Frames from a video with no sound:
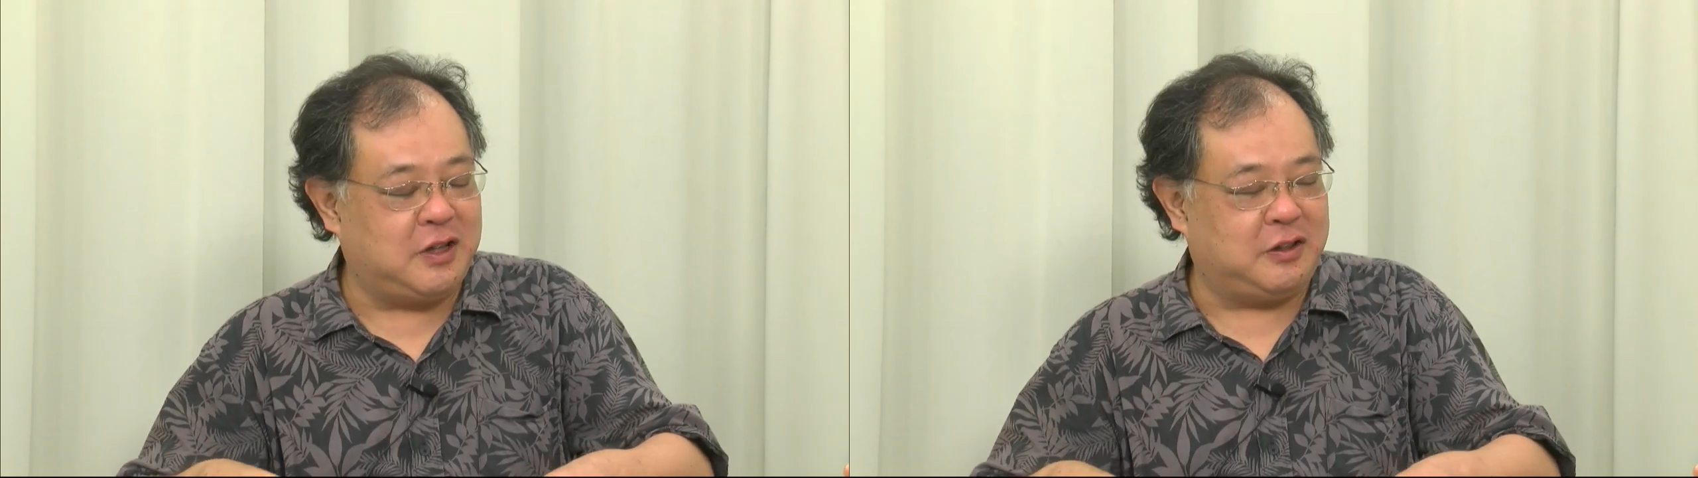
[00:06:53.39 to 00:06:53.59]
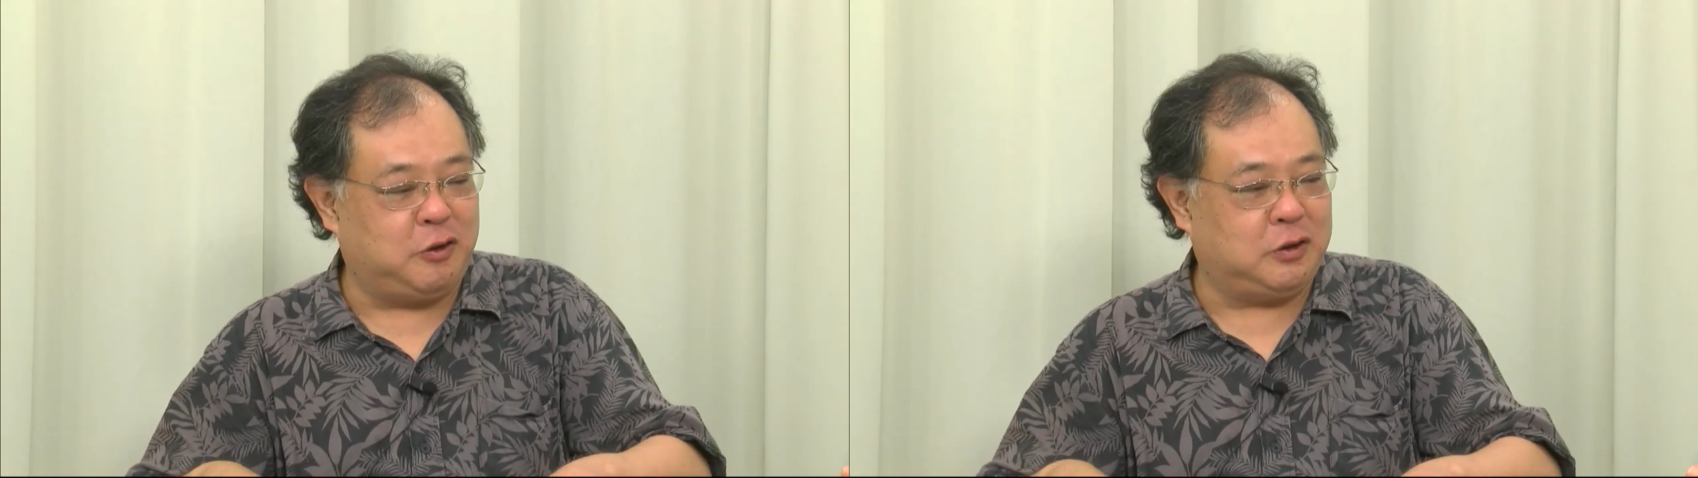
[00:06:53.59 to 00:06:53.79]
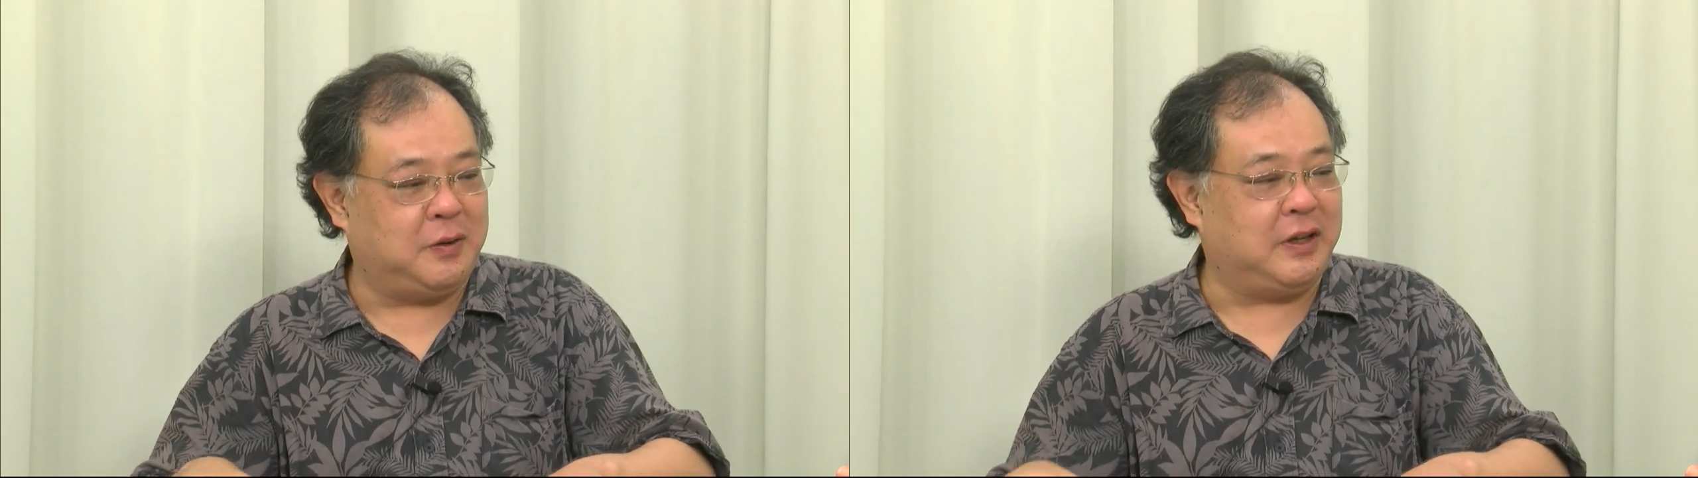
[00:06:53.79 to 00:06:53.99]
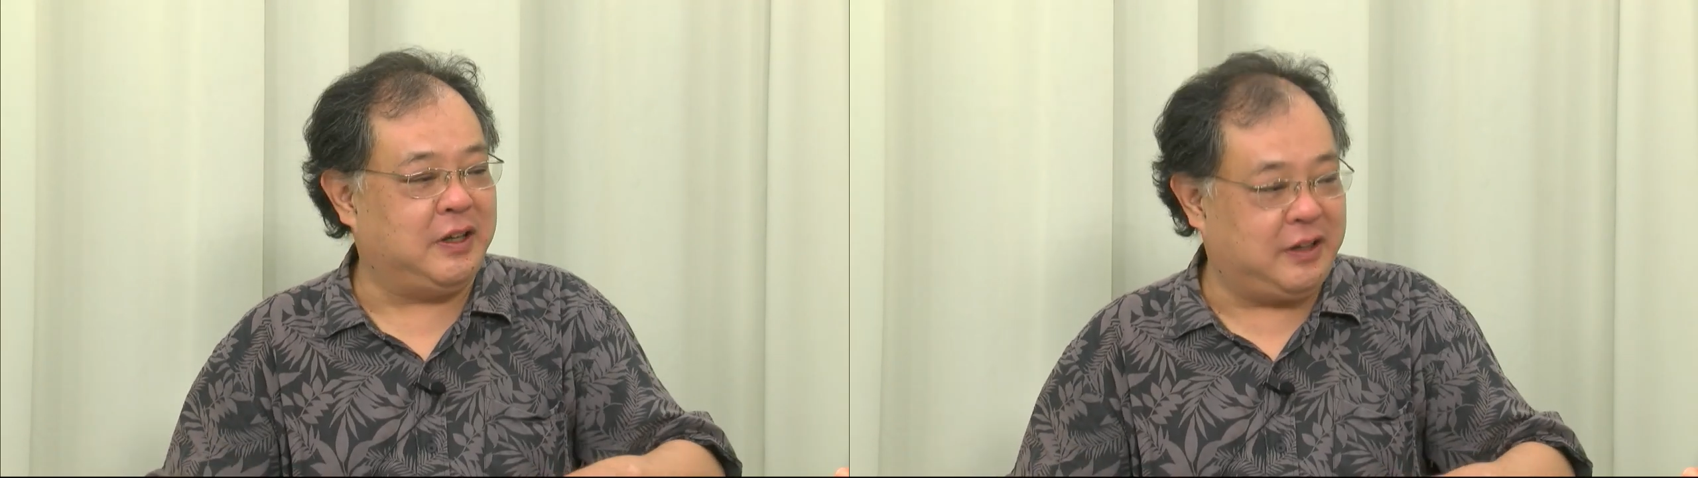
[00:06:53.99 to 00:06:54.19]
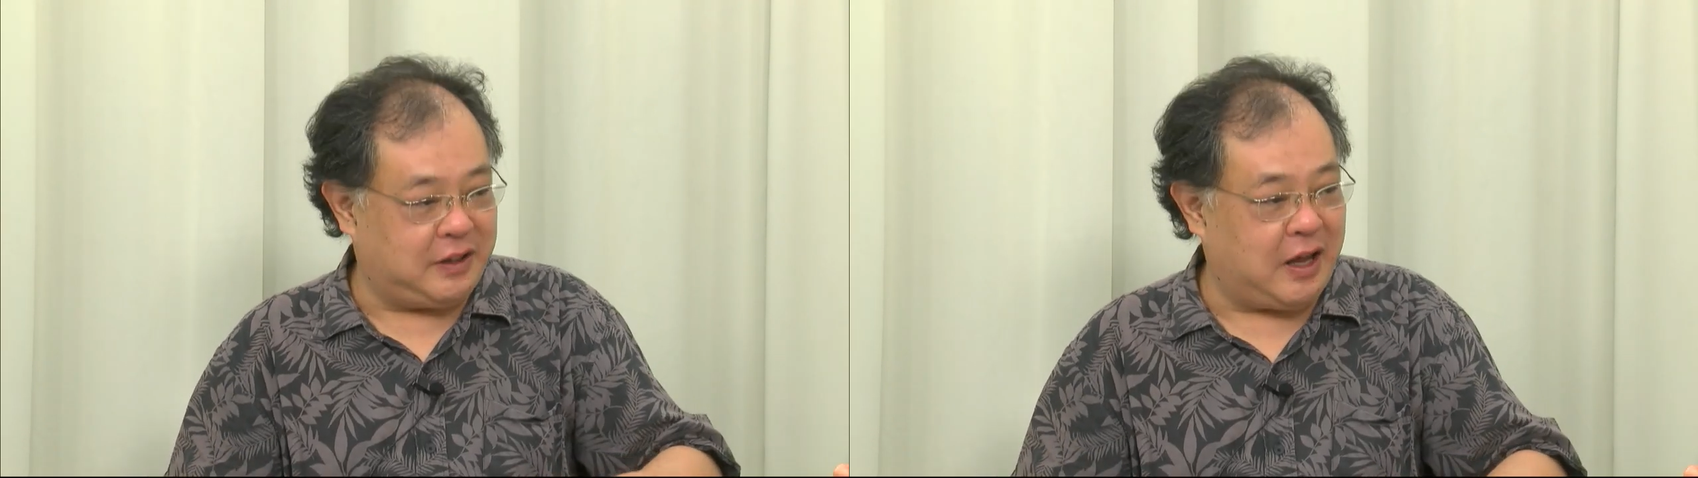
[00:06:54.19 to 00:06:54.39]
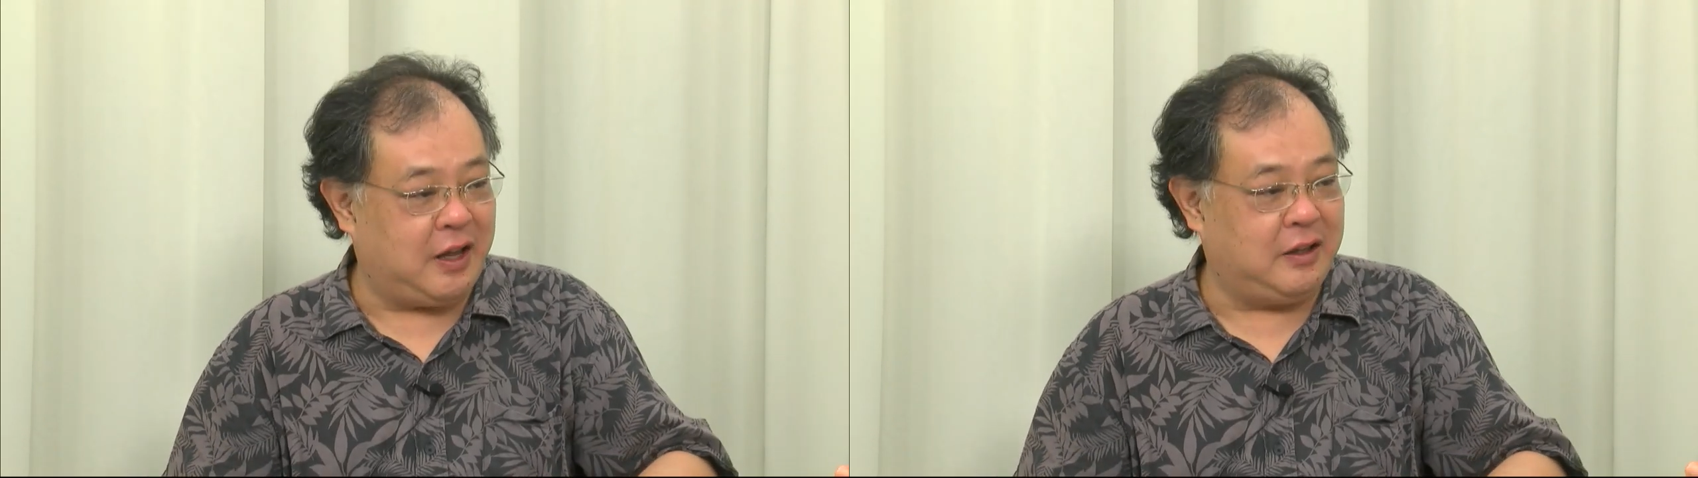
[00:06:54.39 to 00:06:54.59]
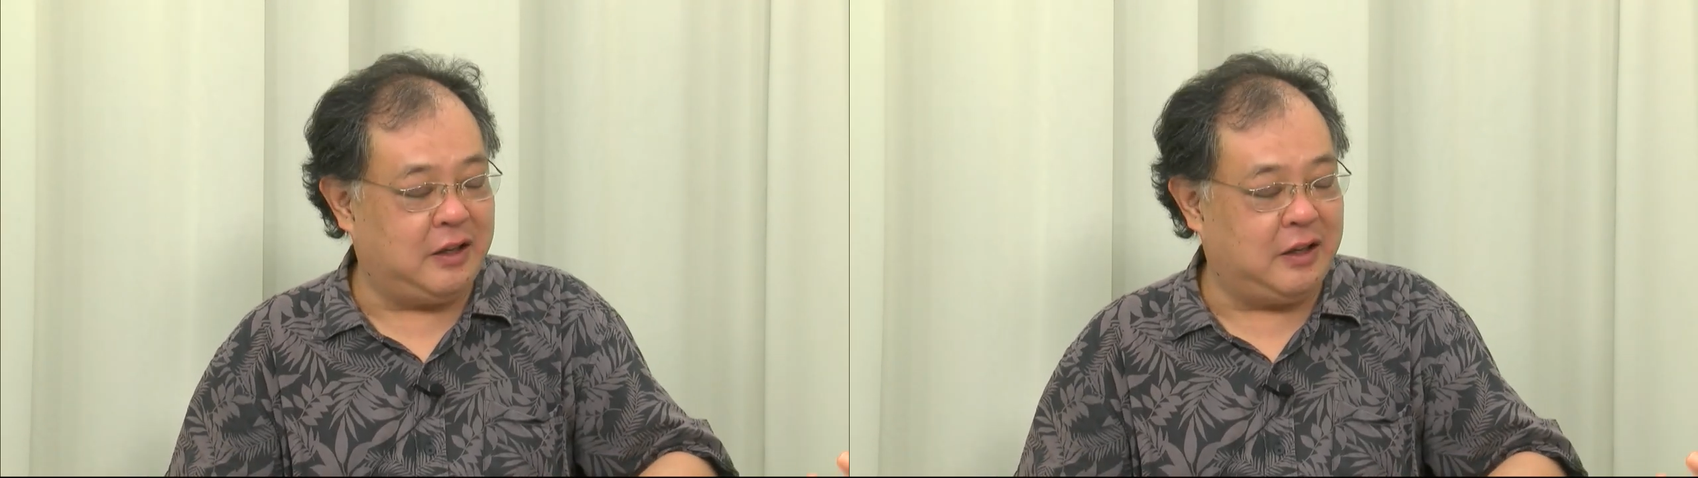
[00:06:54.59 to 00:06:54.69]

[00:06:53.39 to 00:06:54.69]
なんていう言葉ができて、